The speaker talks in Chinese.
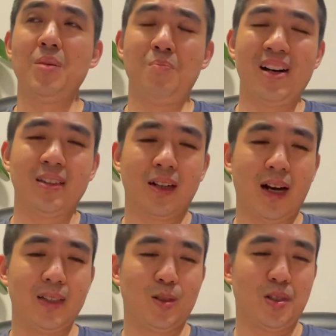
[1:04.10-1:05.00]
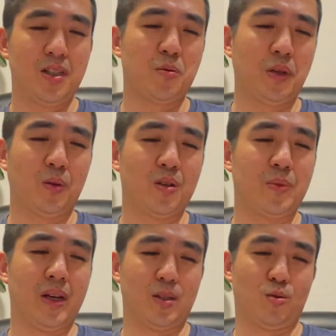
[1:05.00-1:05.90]
慢的看到这项运动里
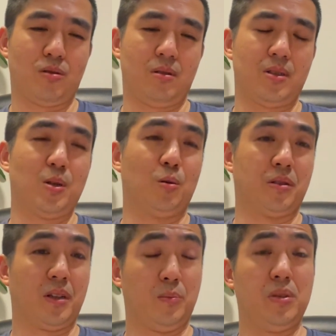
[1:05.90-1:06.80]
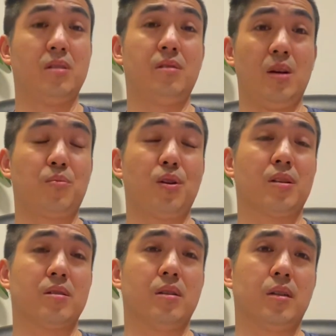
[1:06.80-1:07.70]
面，就是有这个皮特·桑普拉
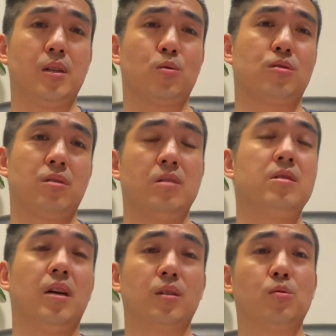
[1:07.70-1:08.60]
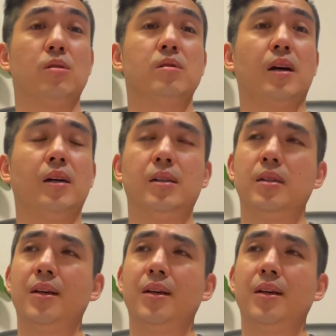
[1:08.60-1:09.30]
斯，可以说神一样的存在啊。